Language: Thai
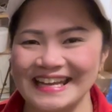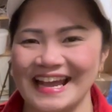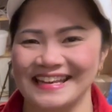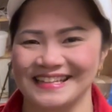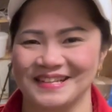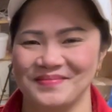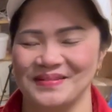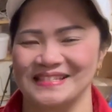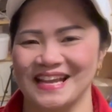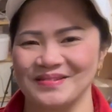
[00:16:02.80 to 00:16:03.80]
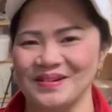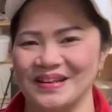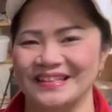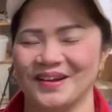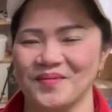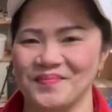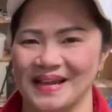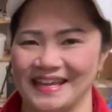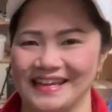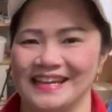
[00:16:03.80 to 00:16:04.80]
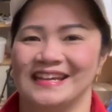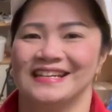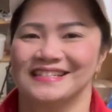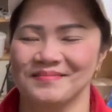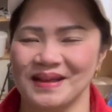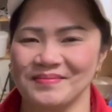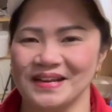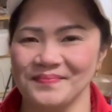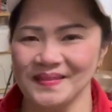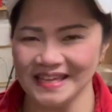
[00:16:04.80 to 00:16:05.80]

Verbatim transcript: ในการยีคลิปสาวดอนต่อไปสำหรับคลิป